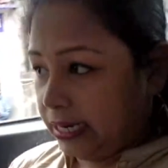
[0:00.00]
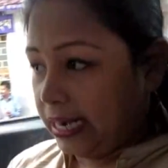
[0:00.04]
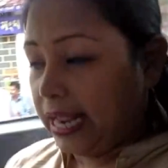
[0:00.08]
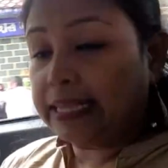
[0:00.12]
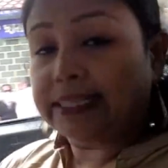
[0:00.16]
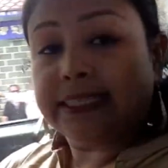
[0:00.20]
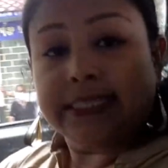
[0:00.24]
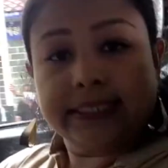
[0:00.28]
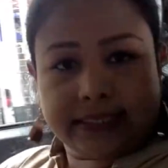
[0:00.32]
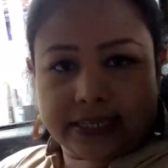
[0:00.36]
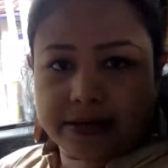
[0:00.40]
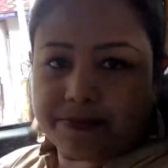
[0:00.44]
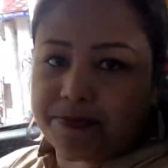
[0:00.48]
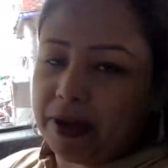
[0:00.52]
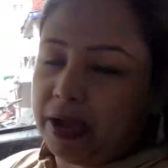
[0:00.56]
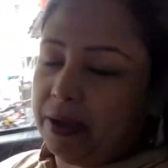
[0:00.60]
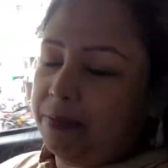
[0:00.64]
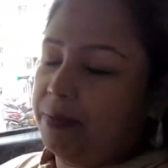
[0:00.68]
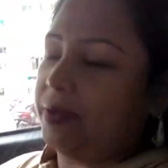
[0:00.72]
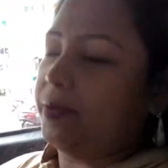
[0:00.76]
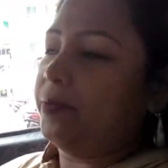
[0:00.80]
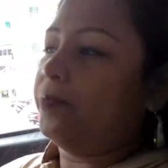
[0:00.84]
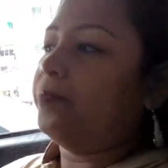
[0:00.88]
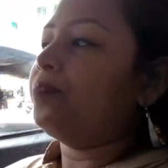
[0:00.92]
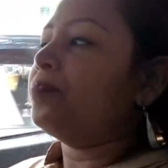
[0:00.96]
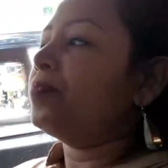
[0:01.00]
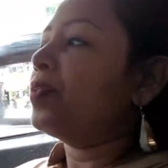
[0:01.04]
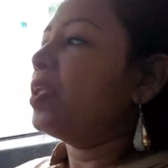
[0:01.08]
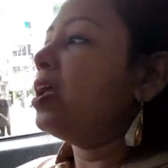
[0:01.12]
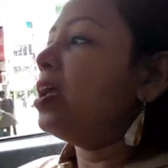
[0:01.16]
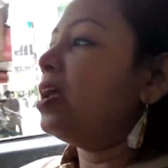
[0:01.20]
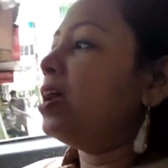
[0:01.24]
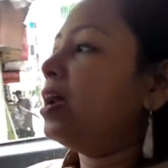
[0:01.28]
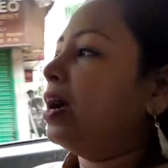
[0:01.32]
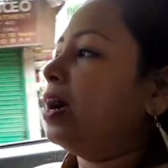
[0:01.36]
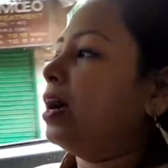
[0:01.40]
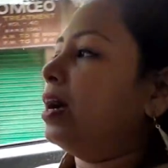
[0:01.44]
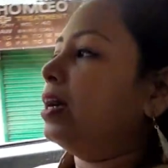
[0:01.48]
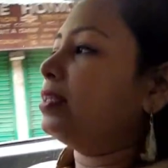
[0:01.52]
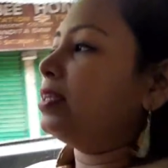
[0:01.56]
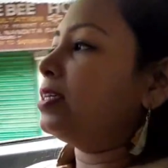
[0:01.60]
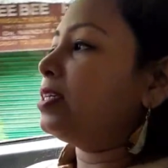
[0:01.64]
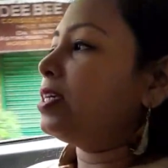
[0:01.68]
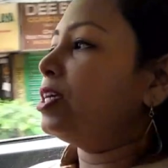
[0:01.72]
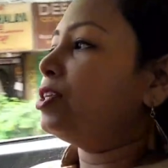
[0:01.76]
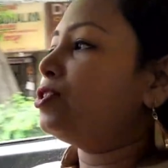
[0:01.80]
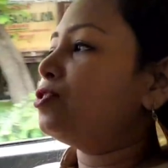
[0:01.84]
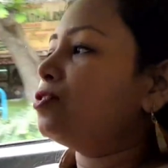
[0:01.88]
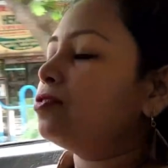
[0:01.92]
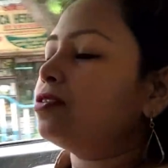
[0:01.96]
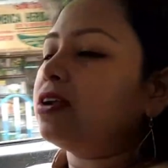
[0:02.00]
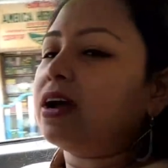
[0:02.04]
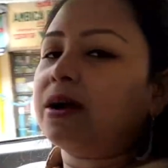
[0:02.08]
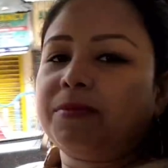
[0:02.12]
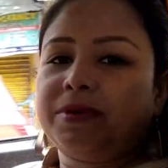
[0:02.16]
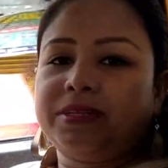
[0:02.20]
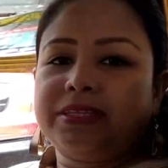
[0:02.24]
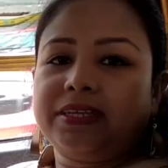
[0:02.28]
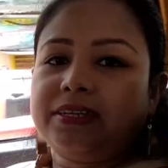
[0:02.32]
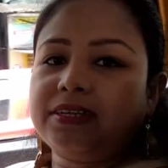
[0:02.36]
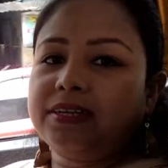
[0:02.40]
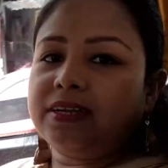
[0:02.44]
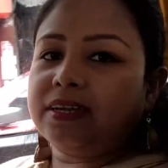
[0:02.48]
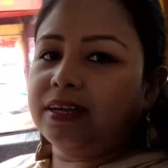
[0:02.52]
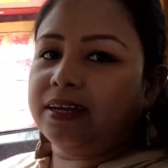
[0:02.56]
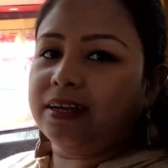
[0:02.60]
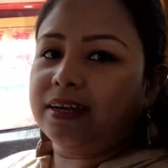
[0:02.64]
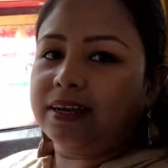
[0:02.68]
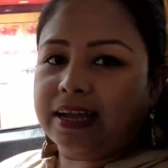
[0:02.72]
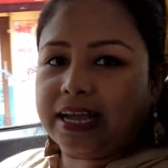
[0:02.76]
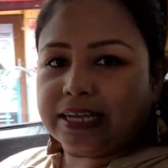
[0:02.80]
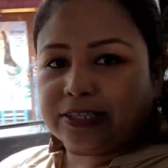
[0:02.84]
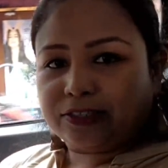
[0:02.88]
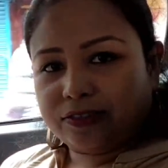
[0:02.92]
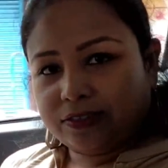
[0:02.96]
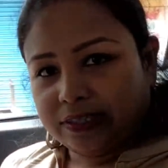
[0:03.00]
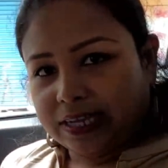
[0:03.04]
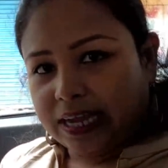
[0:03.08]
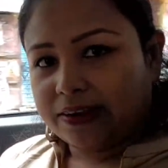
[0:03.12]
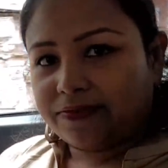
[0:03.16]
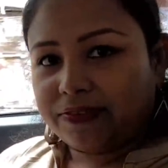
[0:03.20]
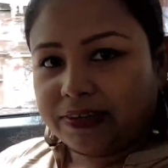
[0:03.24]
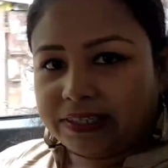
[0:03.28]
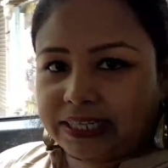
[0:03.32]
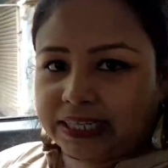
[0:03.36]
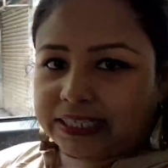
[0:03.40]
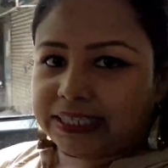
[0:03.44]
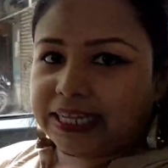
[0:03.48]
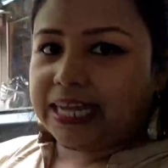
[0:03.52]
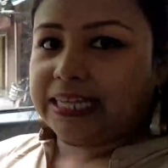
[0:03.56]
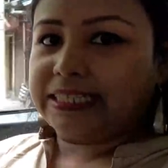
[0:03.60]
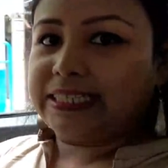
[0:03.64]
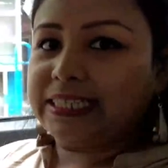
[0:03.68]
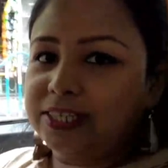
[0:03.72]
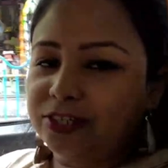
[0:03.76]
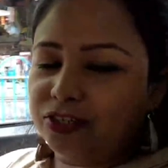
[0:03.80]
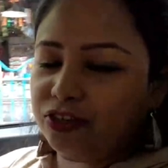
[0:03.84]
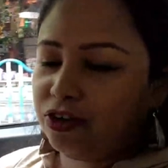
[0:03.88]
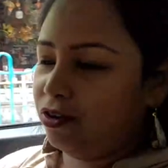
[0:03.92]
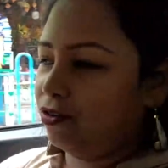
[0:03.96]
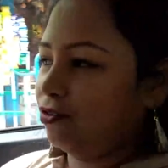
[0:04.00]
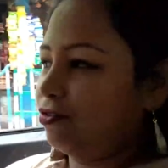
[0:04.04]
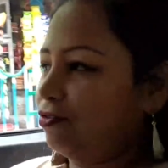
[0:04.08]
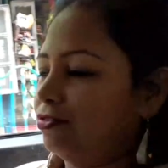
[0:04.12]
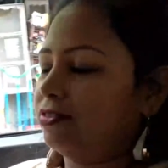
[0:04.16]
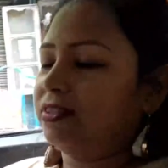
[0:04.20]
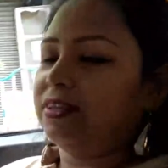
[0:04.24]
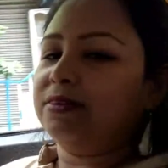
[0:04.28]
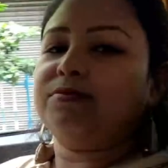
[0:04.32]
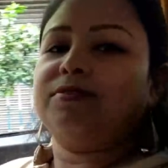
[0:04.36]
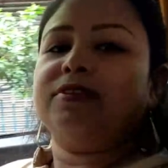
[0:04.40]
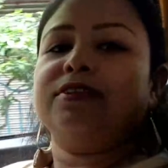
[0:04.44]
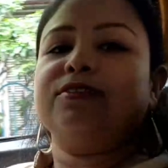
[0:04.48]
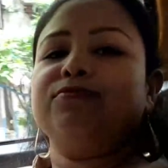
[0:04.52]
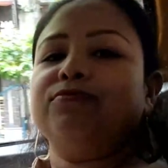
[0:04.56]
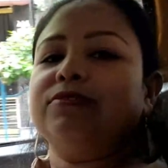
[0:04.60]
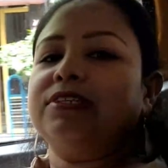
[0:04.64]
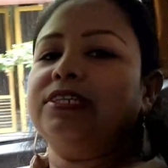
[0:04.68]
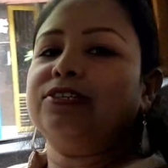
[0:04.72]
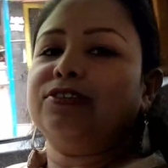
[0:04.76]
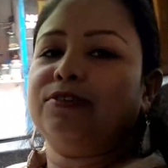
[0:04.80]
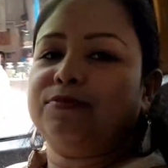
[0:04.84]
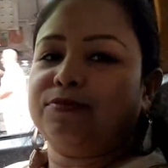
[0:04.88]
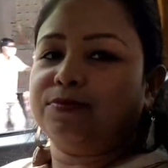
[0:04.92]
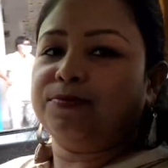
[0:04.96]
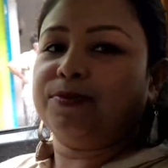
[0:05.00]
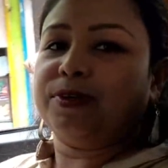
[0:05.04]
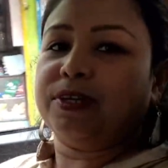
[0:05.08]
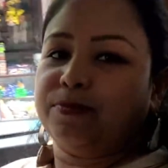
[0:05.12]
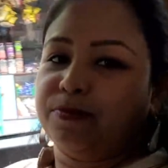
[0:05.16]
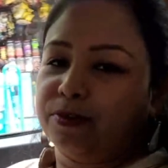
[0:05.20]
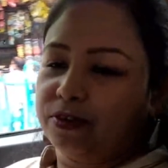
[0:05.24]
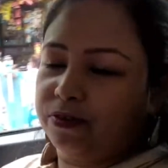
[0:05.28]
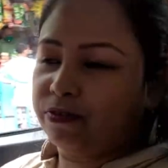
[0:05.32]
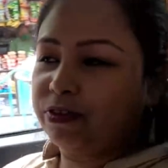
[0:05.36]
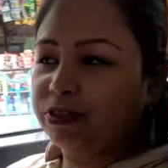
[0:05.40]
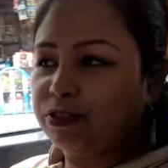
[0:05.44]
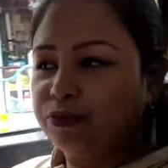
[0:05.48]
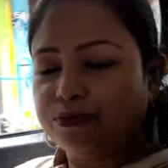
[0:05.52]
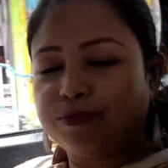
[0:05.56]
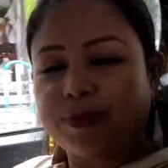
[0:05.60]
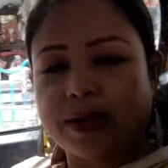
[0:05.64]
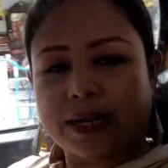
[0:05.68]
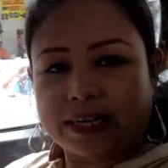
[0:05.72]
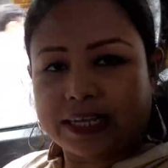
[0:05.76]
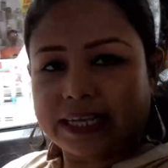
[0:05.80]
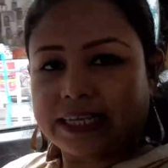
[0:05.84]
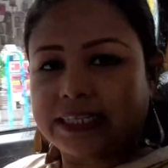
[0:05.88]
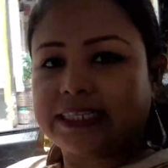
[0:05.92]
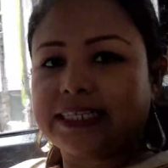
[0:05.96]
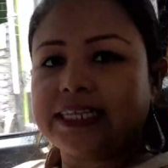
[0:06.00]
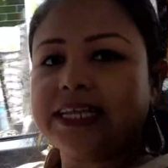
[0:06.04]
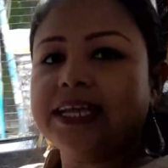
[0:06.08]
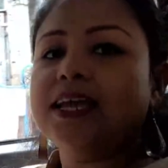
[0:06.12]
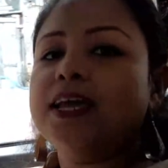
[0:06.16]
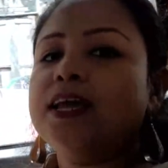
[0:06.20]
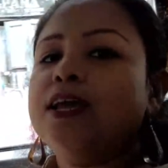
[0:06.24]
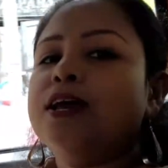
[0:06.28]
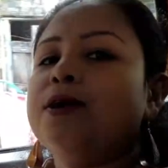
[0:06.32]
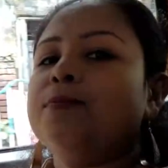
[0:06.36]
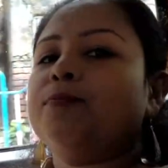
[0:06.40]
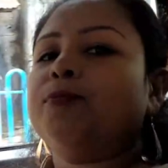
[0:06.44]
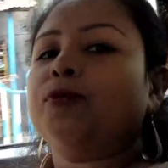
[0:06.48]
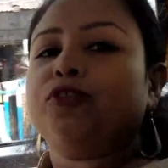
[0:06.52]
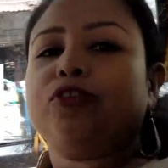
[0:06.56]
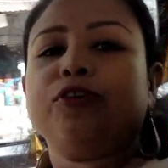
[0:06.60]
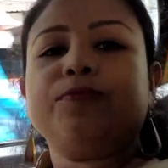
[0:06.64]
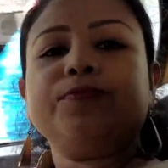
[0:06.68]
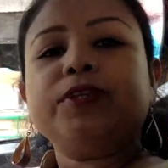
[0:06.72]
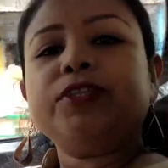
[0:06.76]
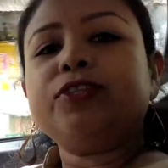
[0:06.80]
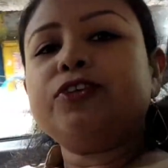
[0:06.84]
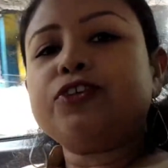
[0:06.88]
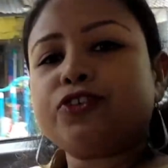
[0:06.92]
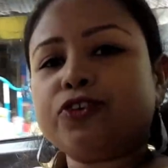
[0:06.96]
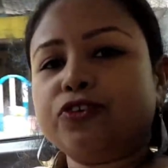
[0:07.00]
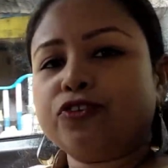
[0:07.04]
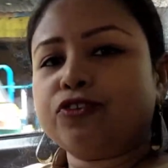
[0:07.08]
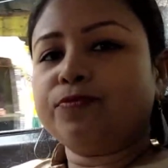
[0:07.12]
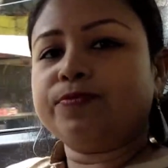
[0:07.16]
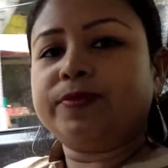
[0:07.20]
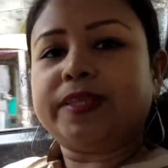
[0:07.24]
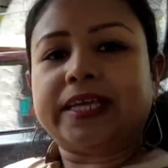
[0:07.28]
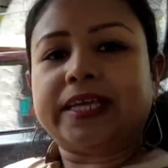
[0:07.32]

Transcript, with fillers: লাইসেন্সটা মানে পাবে তো সেই জন্য আমাদের একজন ড্রাইভার দাদা আছেন শঙ্করদা বলে উনি সব মানে মোটামুটি দুবার গেছি প্রথম দিন তো শোরুম